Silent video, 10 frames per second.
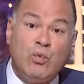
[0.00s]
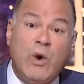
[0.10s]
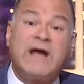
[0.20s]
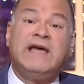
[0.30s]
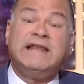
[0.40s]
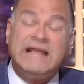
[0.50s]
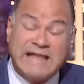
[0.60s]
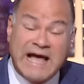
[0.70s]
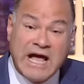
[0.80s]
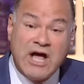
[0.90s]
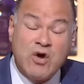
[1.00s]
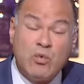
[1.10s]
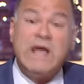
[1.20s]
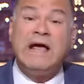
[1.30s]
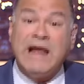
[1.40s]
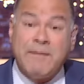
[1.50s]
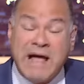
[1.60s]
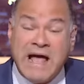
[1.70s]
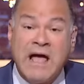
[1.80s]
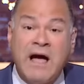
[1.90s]
وقيادتها
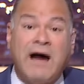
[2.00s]
واعلامها